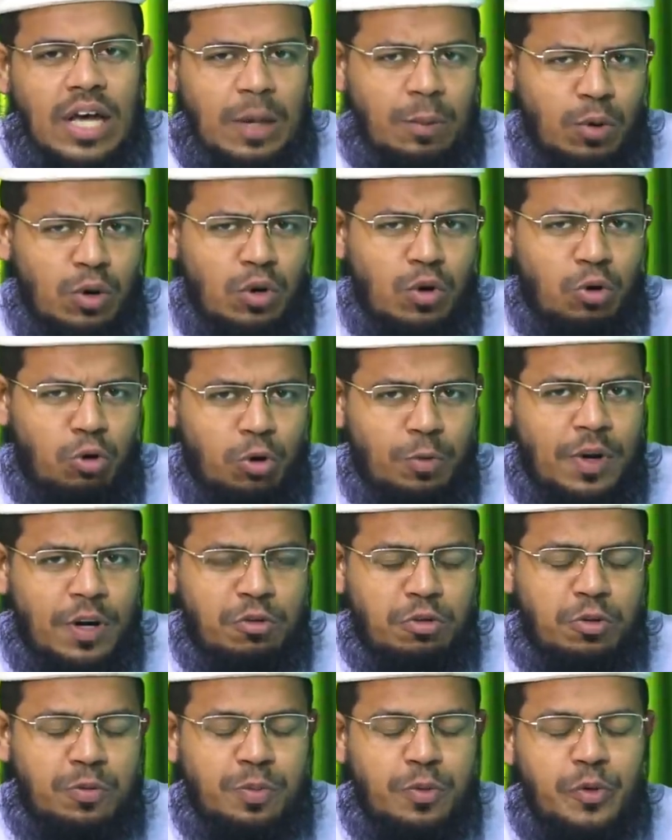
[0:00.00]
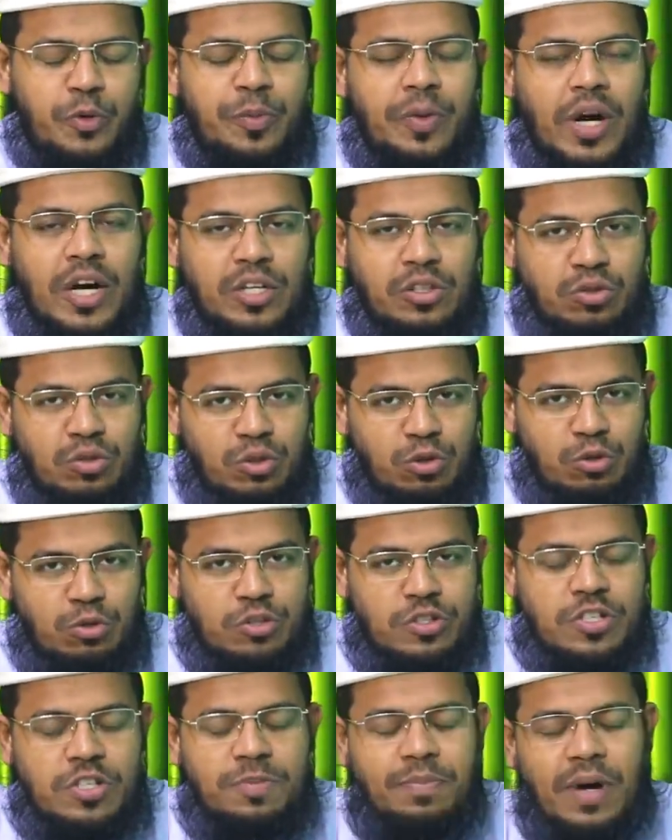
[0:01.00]
এবং ঘুমানোর পূর্বে আয়তুল
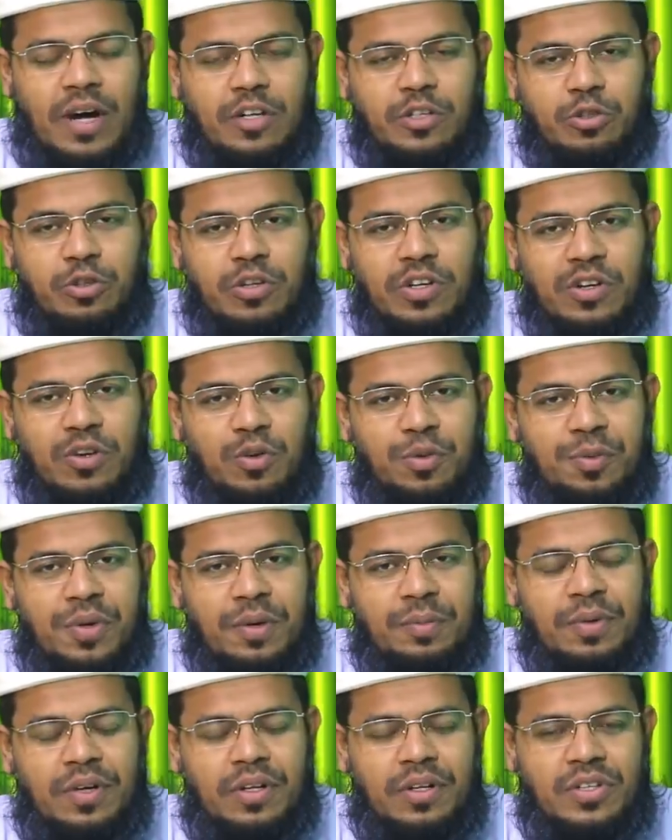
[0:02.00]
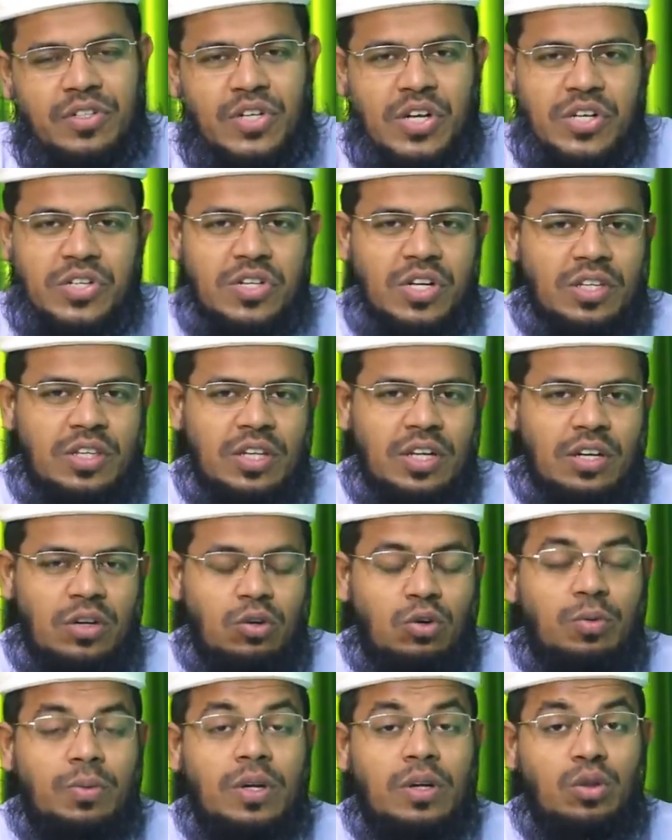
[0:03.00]
কুরসি পাঠ করে ঘুমাবেন সেই সাথে
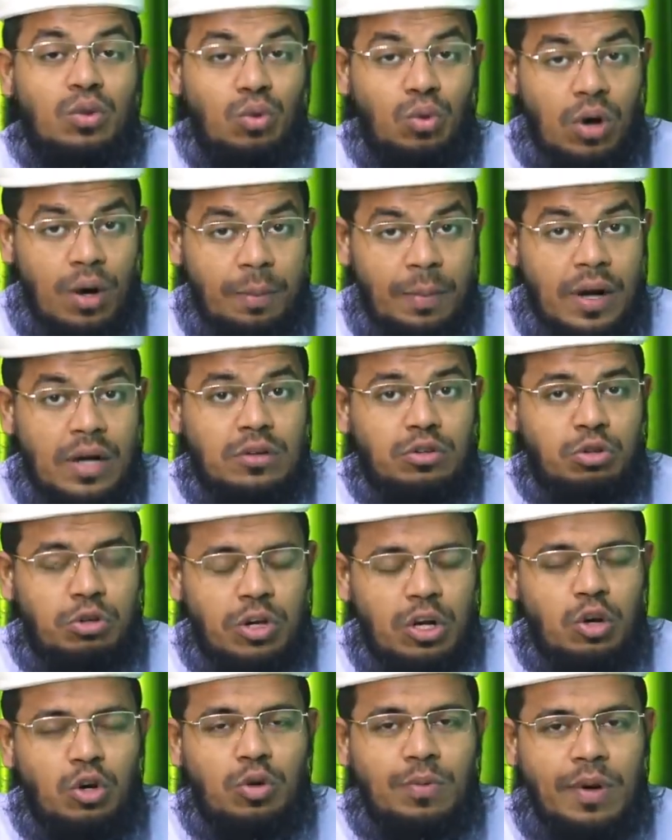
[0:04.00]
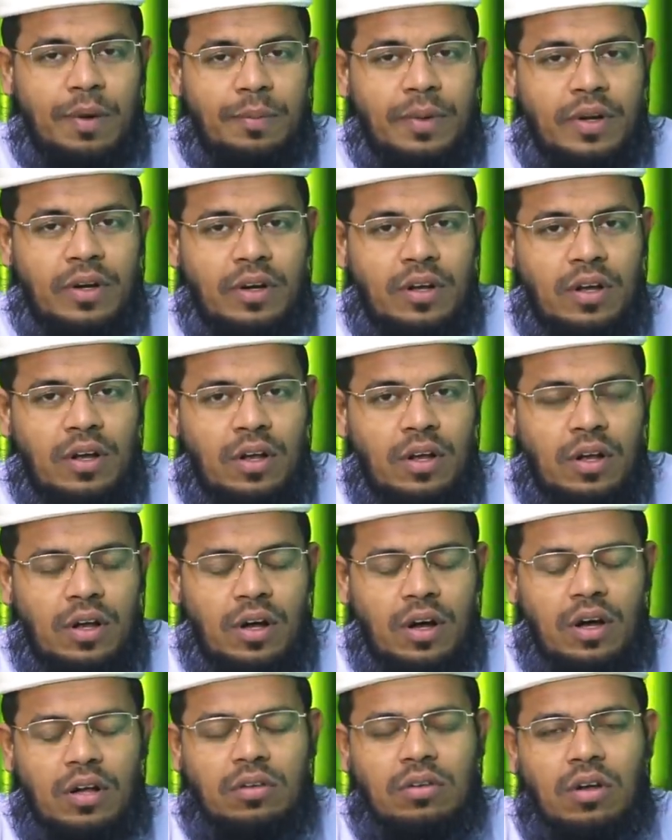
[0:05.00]
ঘুমের দোয়া পাঠ করে ঘুমাবেন
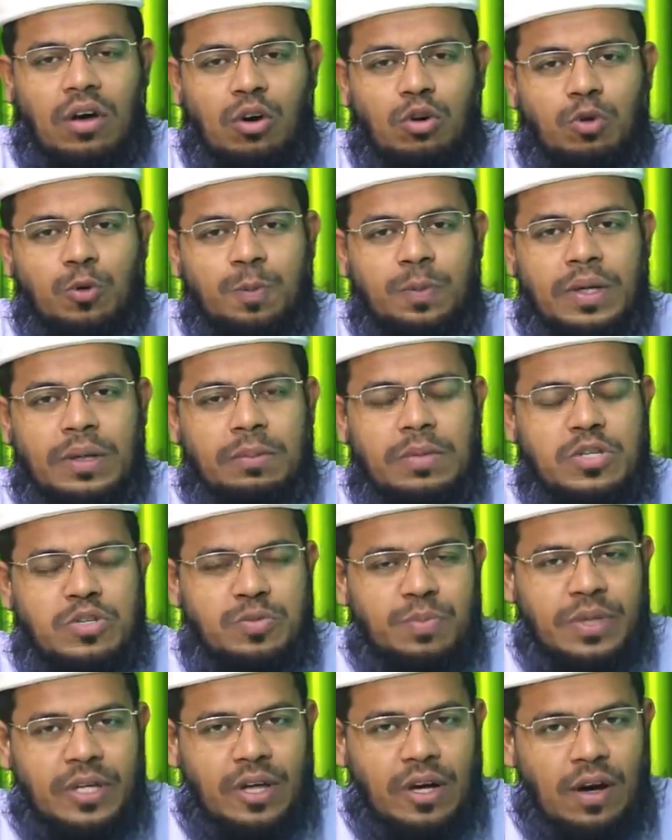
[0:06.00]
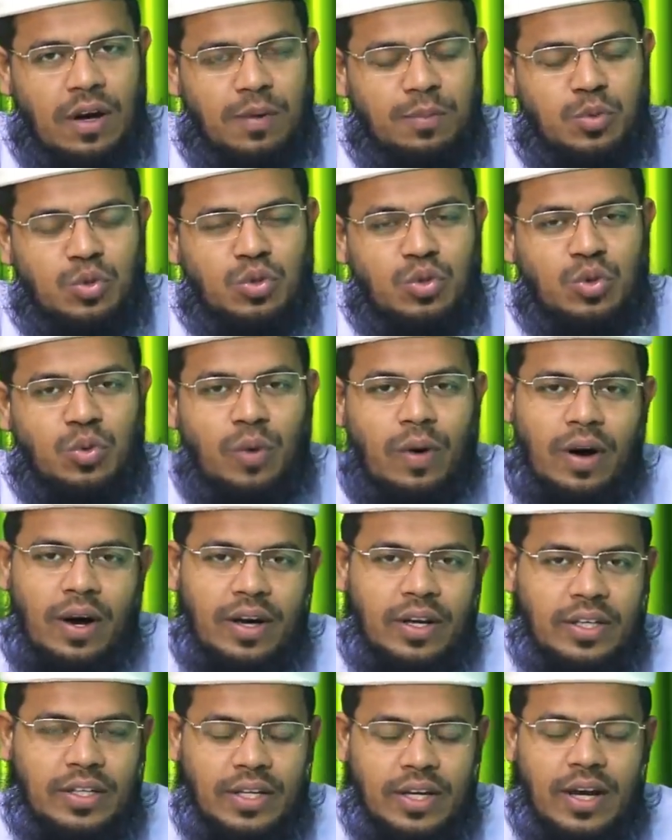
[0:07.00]
আল্লাহ বিস্মিকা মুতু
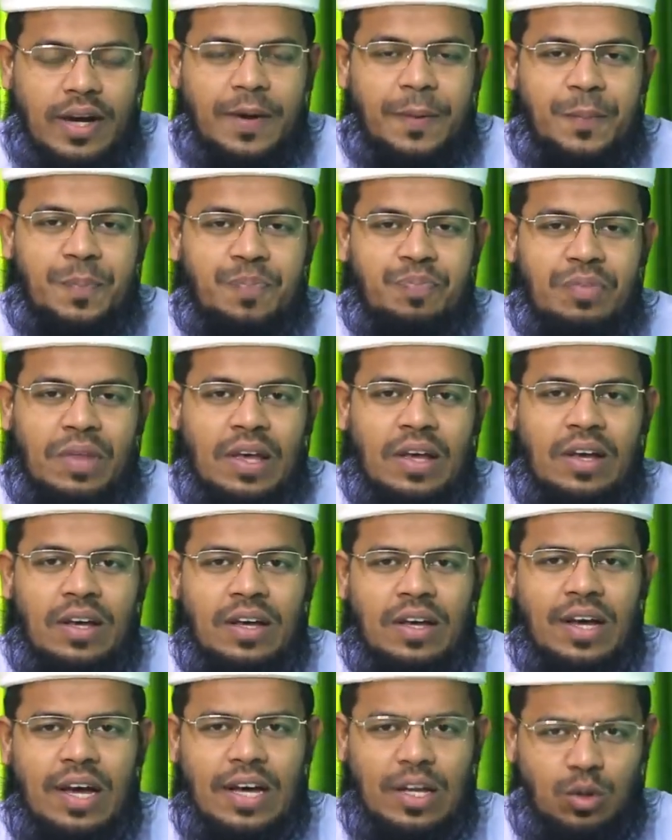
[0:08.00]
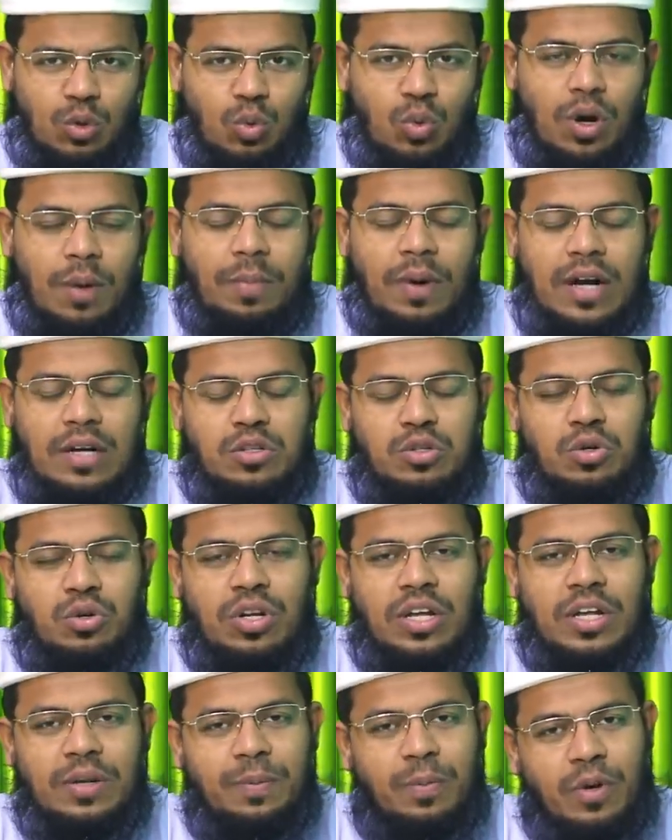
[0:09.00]
আহিয়া এই দোয়া পাঠ
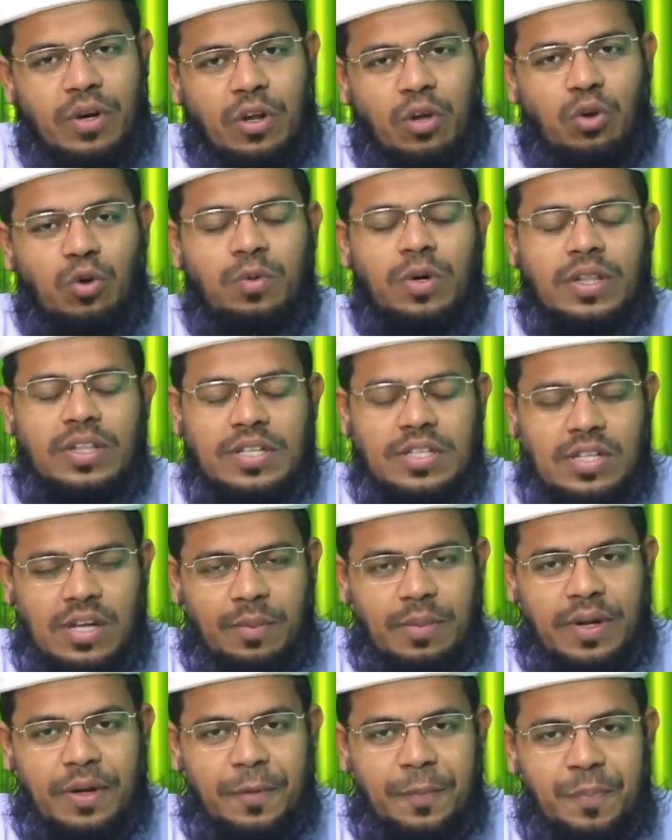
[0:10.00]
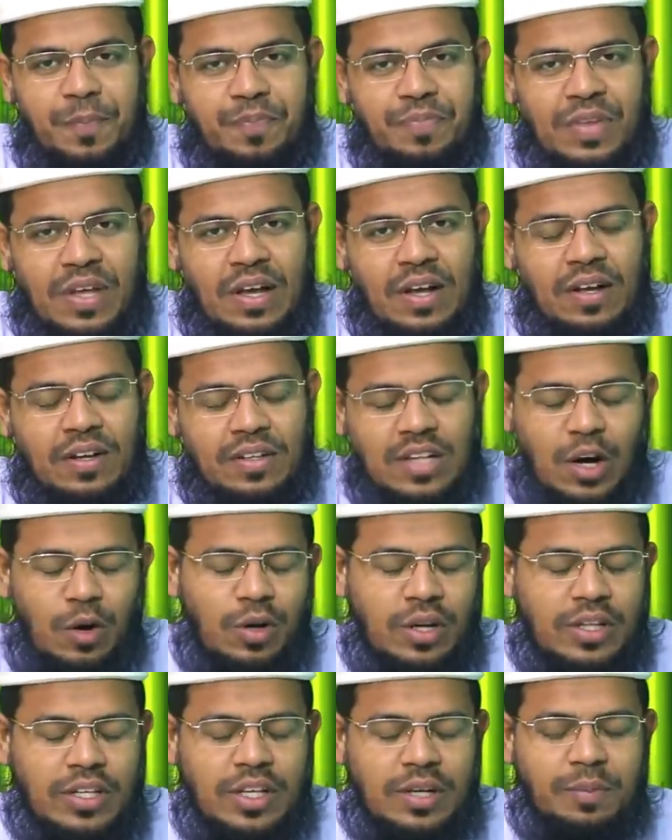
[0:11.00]
করে এরপরে ঘুমাতে যাবেন
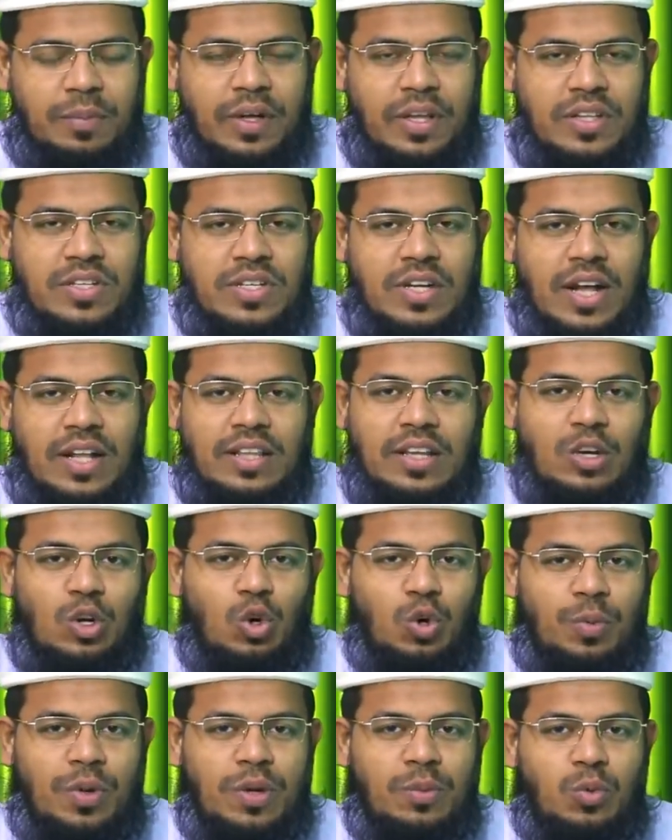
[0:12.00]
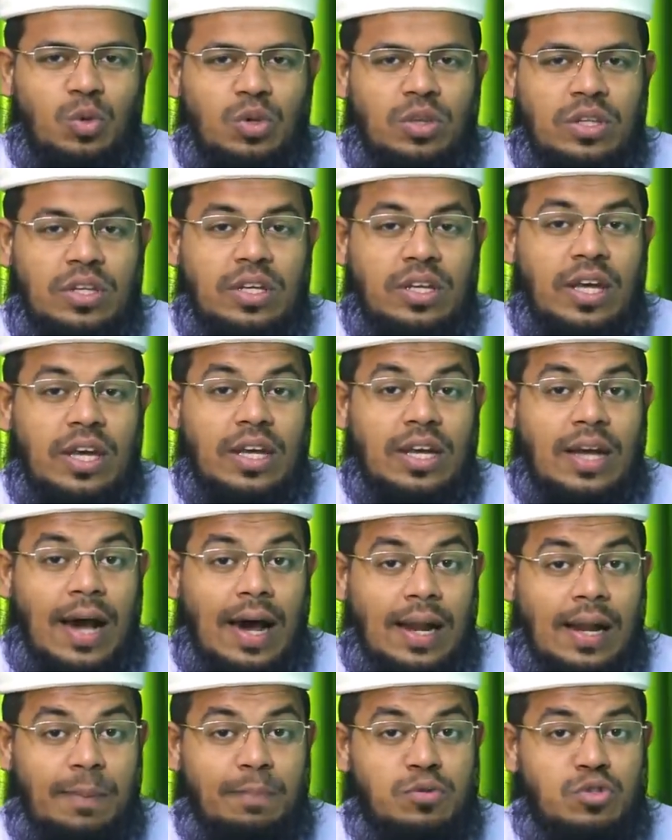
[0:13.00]
তাহলে দেখবেন যে রাতে ঘুমের মধ্যে এই
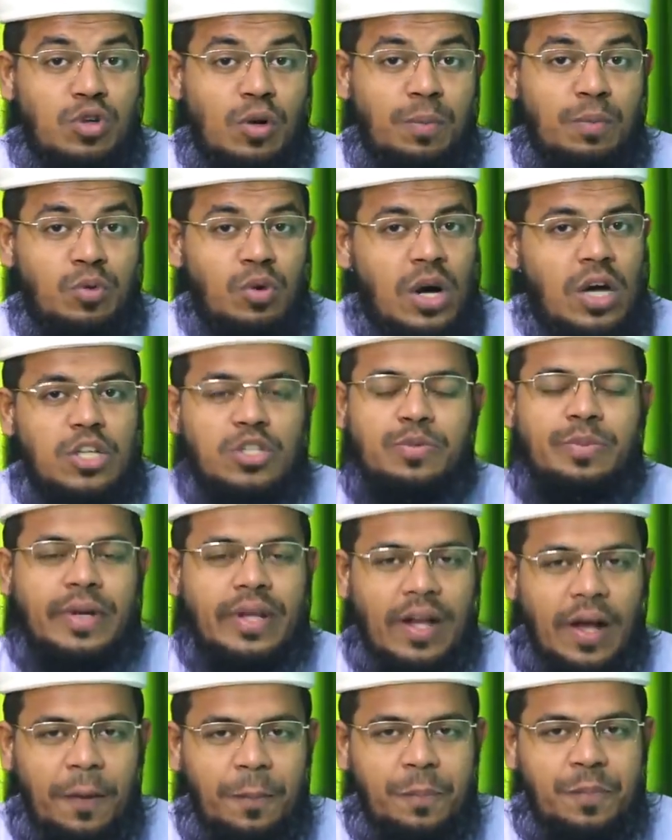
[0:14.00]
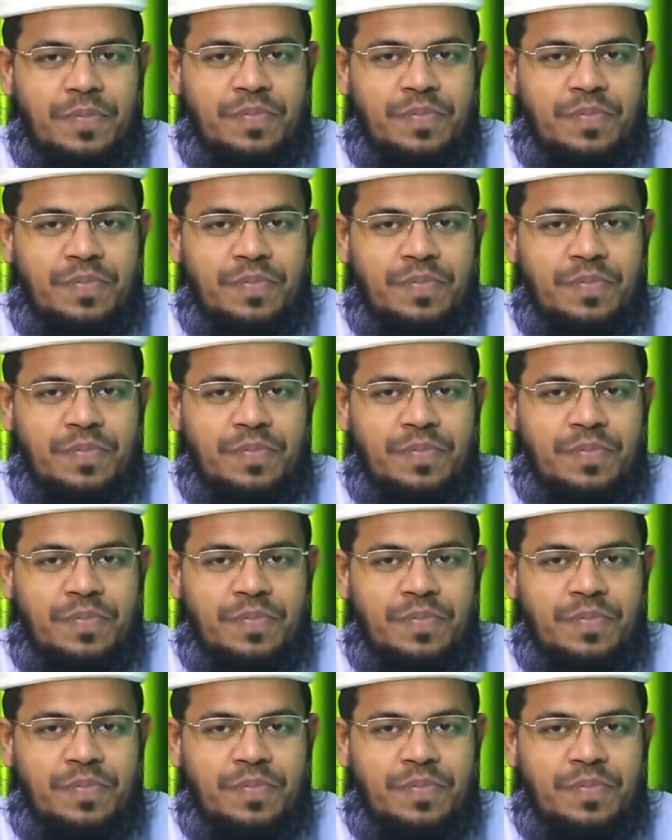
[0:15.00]
খারাপ স্বপ্ন আসবে না